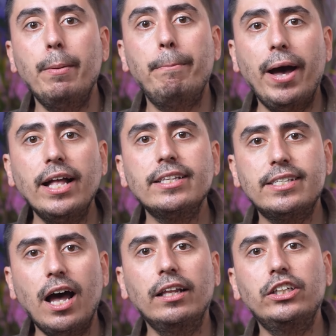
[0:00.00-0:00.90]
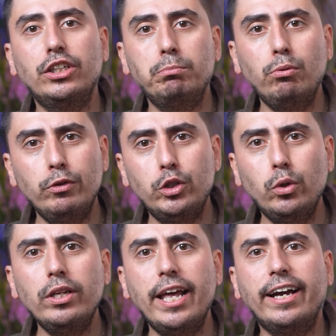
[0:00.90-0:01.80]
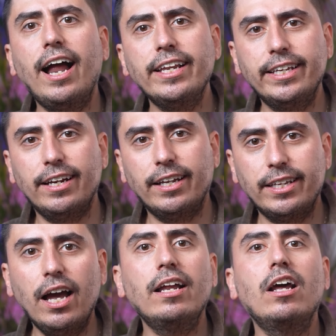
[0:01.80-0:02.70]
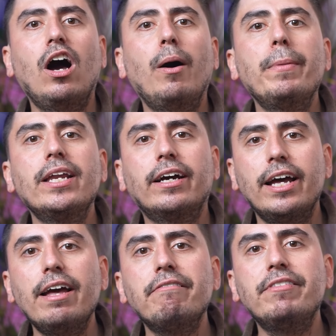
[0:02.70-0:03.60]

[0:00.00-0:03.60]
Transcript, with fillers: Ben sadece bu videoyu legal giren yani Amerika'ya